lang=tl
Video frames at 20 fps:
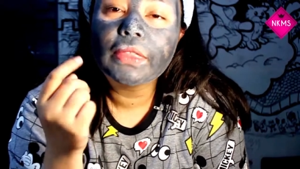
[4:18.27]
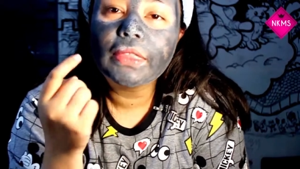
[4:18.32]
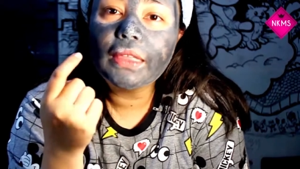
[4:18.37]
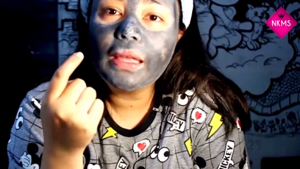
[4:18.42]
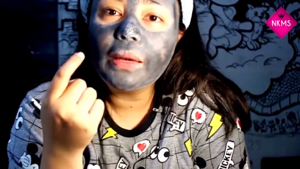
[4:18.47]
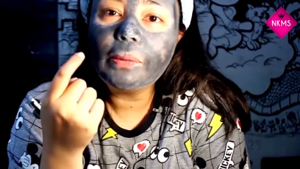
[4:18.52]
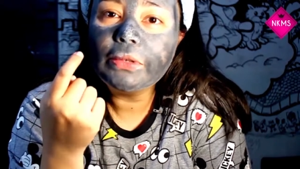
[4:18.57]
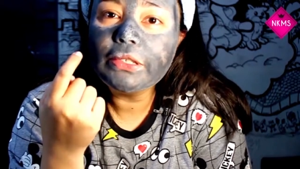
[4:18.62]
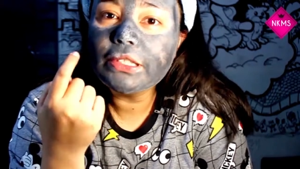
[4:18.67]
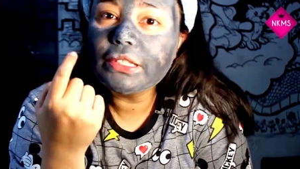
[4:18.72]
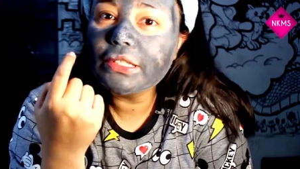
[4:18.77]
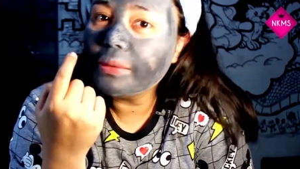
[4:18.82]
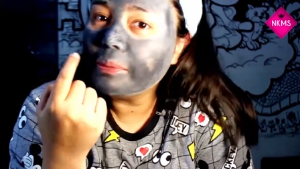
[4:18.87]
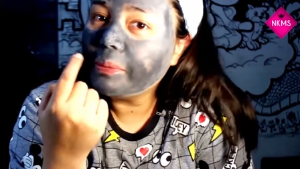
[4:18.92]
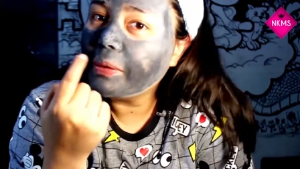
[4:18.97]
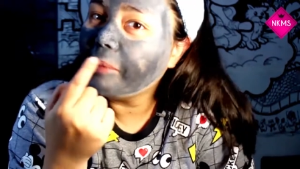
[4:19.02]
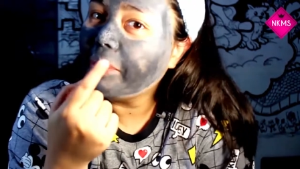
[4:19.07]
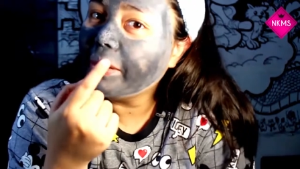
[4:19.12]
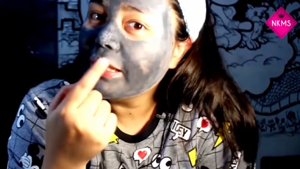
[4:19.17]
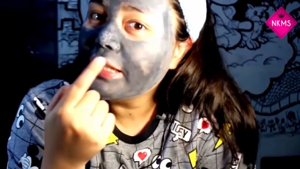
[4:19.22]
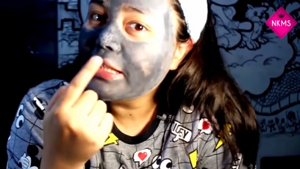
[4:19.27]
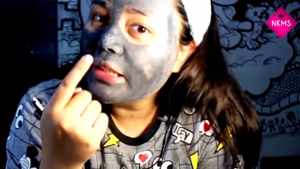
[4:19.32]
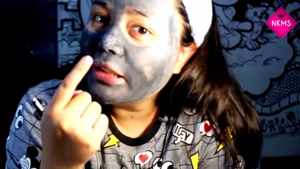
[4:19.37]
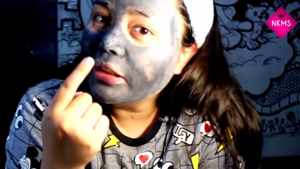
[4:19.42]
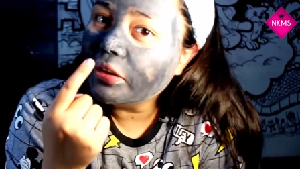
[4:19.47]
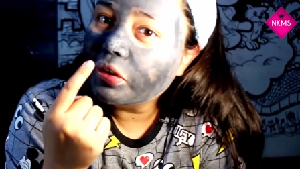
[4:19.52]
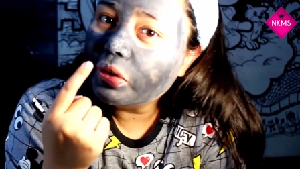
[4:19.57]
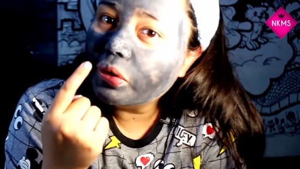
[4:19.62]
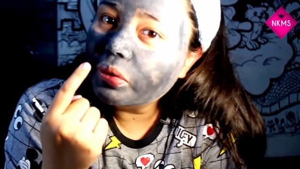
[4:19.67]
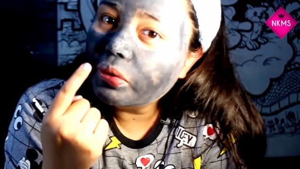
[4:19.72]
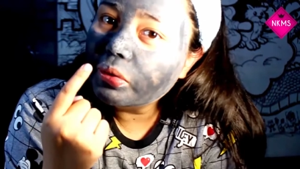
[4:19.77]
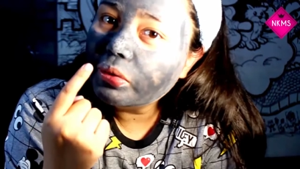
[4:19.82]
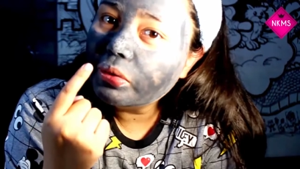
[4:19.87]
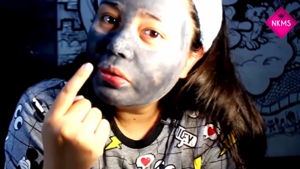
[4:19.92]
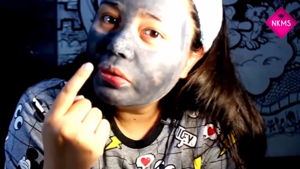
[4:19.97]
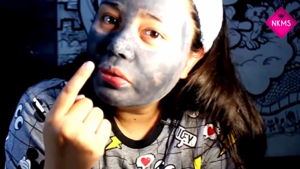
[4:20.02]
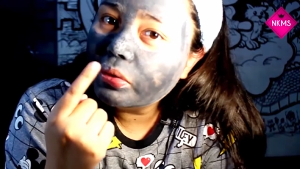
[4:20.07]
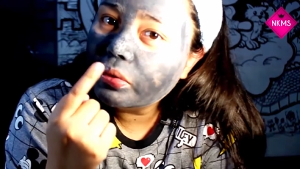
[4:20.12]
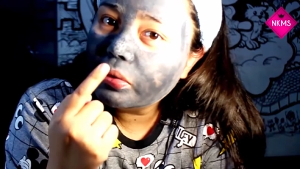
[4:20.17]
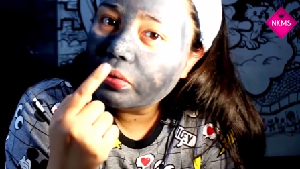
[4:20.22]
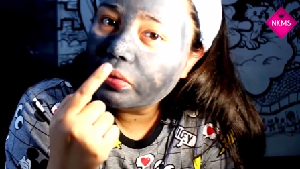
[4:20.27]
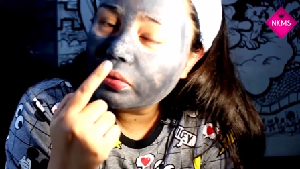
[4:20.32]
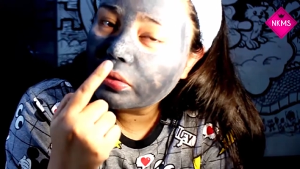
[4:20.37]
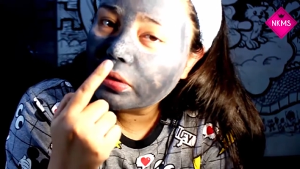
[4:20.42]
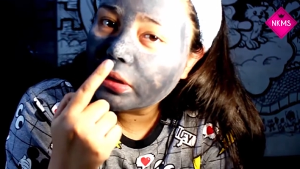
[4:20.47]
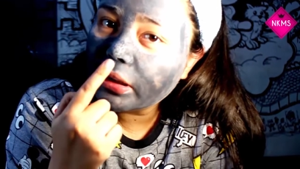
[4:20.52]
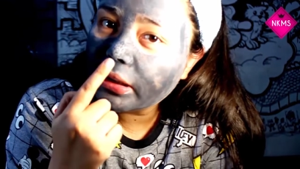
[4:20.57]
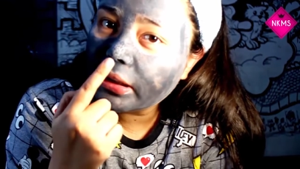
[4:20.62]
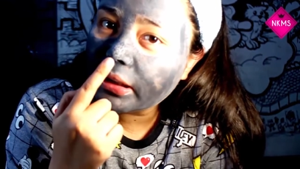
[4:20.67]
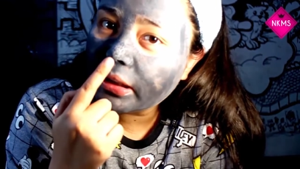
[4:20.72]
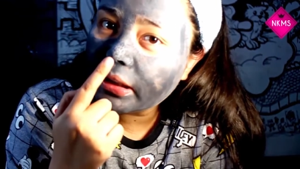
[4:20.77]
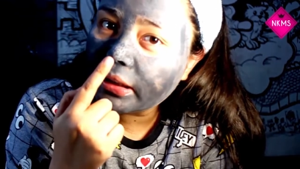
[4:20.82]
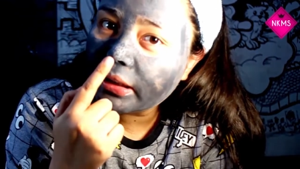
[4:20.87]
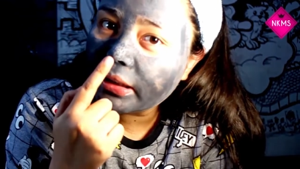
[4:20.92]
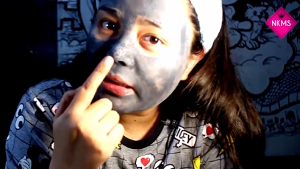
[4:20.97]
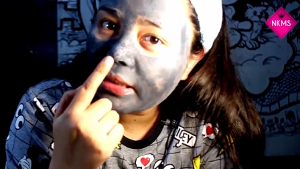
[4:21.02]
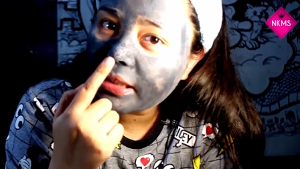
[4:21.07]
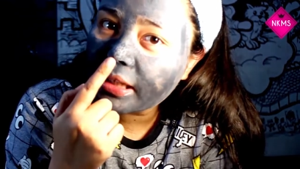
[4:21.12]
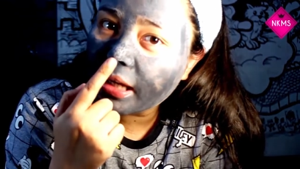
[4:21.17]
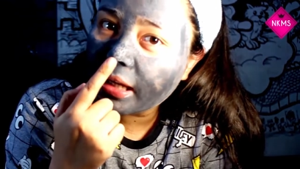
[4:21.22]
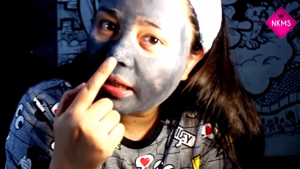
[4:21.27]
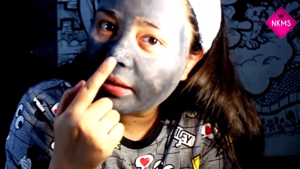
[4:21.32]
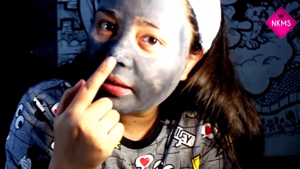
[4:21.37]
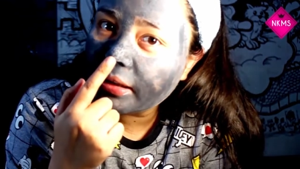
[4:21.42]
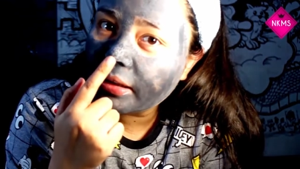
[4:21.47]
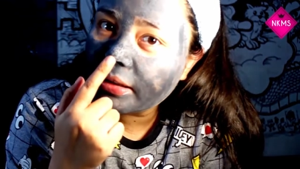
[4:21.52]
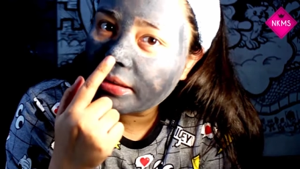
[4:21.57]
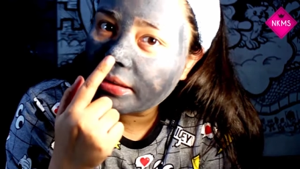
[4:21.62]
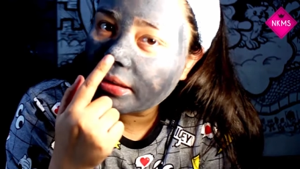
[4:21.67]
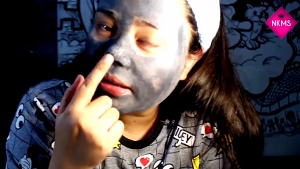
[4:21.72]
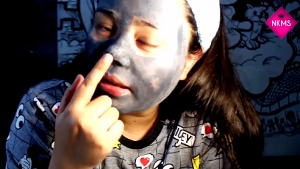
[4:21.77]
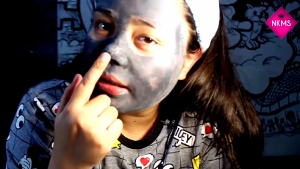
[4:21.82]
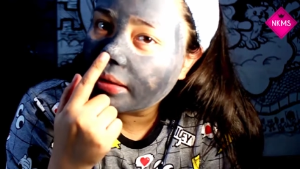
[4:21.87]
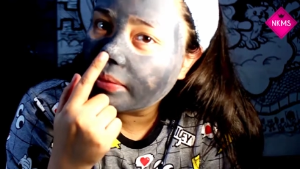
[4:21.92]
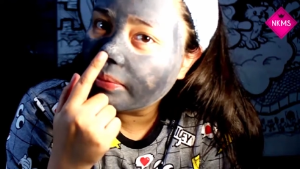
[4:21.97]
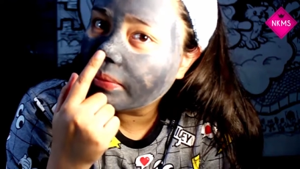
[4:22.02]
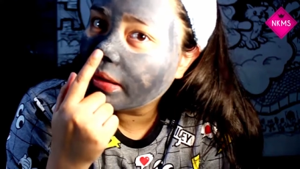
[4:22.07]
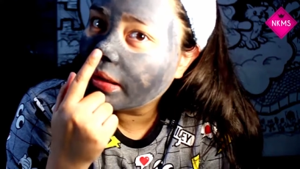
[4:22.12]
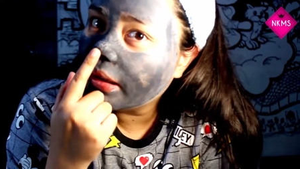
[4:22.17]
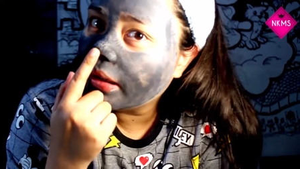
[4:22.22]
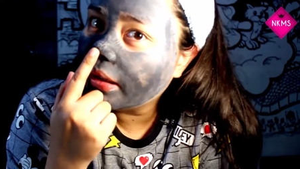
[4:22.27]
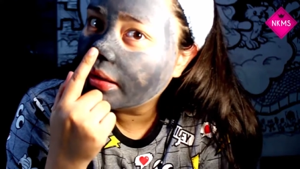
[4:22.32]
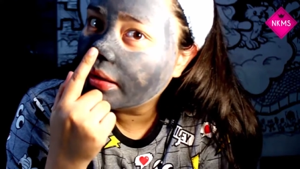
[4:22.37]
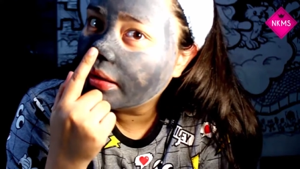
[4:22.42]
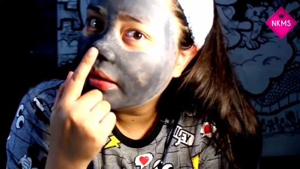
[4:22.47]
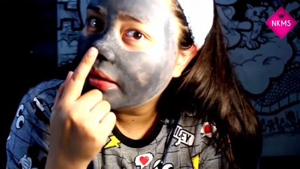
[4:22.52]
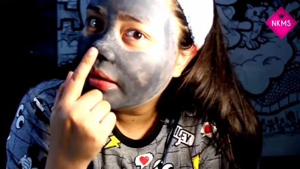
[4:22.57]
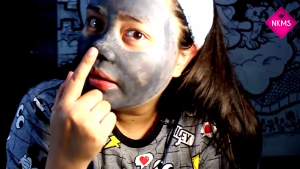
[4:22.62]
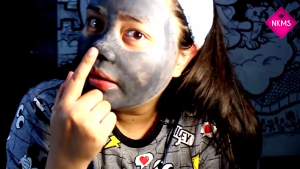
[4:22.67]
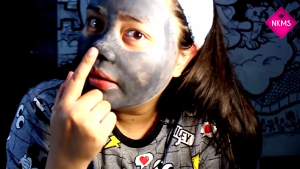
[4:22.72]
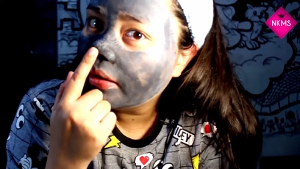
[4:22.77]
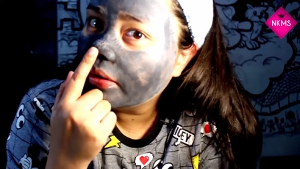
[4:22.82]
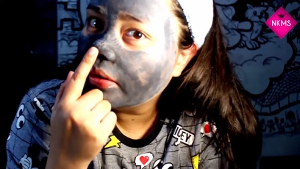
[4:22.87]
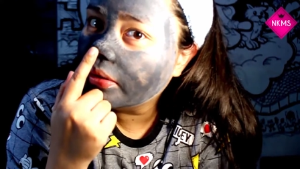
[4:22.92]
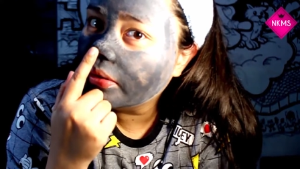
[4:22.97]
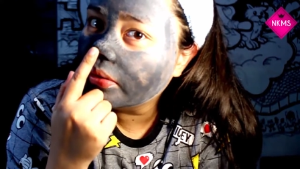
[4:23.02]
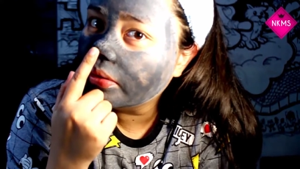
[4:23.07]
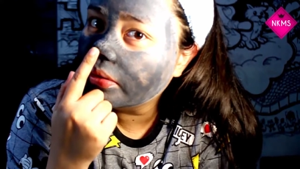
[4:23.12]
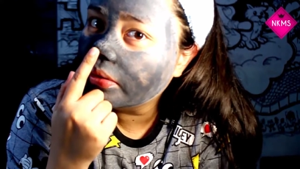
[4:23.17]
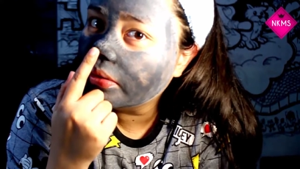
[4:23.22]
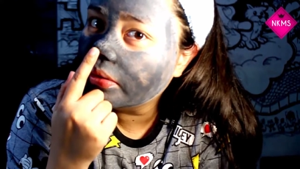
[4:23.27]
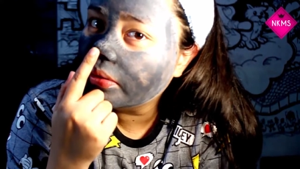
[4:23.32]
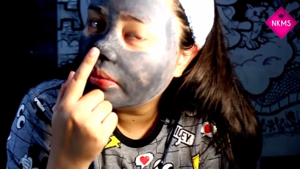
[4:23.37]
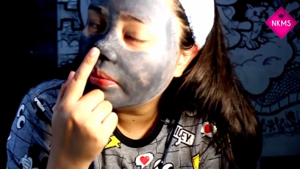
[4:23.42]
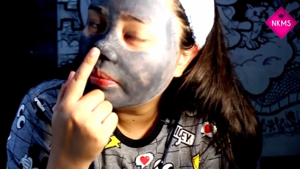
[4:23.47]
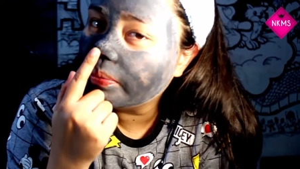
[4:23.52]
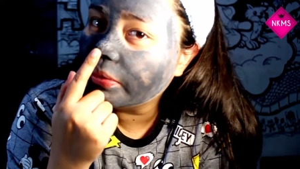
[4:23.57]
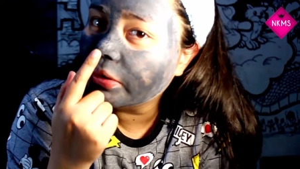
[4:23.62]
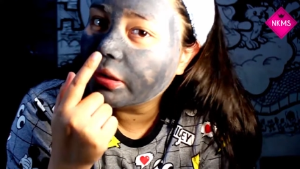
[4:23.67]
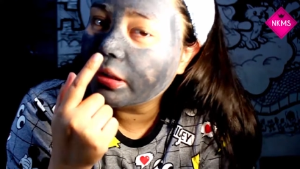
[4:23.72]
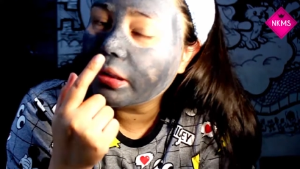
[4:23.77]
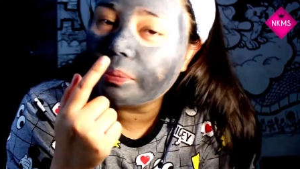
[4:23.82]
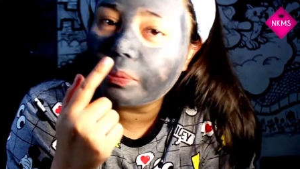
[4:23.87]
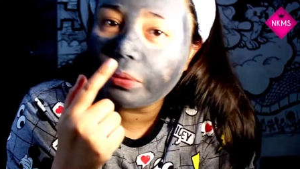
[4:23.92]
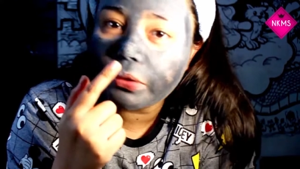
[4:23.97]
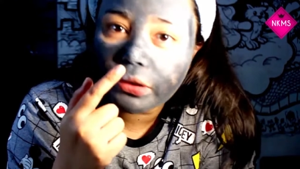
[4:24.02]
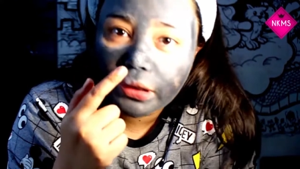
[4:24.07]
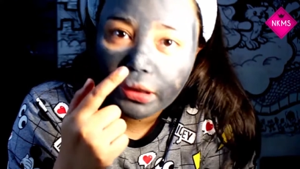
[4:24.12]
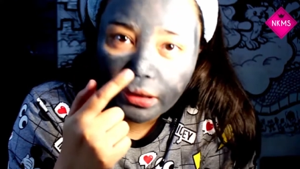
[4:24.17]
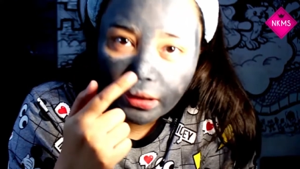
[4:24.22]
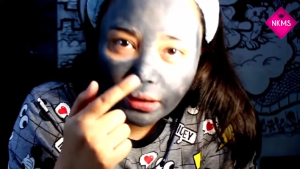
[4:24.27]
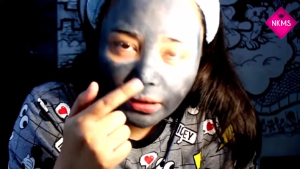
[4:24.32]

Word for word: Tapos, napapansin nyo, kung nakikita sana sa camera, yung puti-puti,